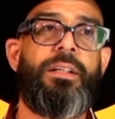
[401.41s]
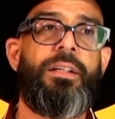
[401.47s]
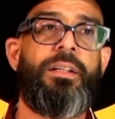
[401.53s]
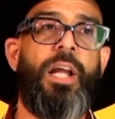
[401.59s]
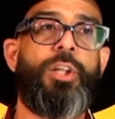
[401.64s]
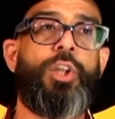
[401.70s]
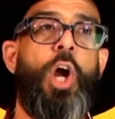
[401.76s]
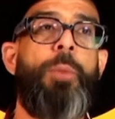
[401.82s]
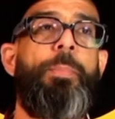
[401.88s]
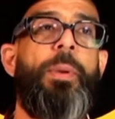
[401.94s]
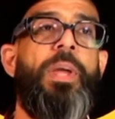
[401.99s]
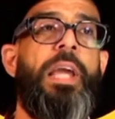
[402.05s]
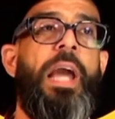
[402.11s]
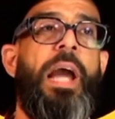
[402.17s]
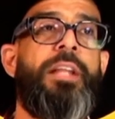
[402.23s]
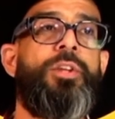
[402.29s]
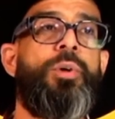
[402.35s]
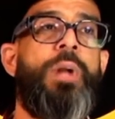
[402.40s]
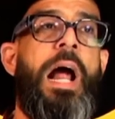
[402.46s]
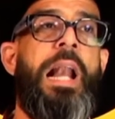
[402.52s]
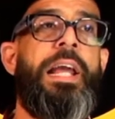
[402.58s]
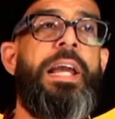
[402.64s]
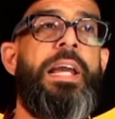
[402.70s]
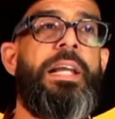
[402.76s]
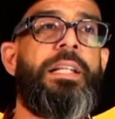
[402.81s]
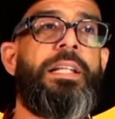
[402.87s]
Te estoy pidiendo una
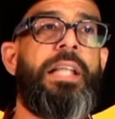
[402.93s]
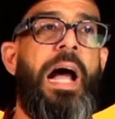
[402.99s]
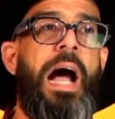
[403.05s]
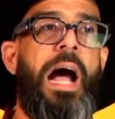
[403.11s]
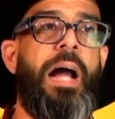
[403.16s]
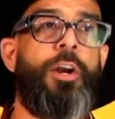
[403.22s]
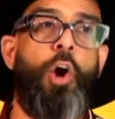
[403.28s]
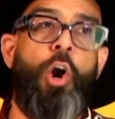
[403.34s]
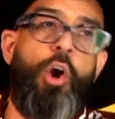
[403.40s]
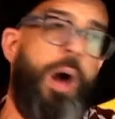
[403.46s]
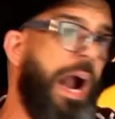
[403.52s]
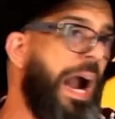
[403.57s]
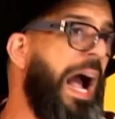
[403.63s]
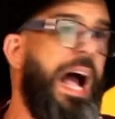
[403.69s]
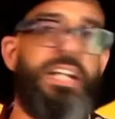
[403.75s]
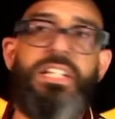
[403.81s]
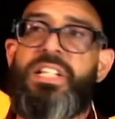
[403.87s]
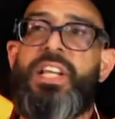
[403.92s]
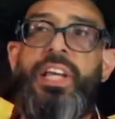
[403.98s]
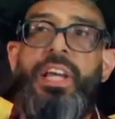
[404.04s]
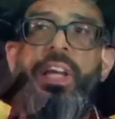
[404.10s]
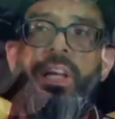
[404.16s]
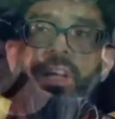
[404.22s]
lista. No nos hagas así.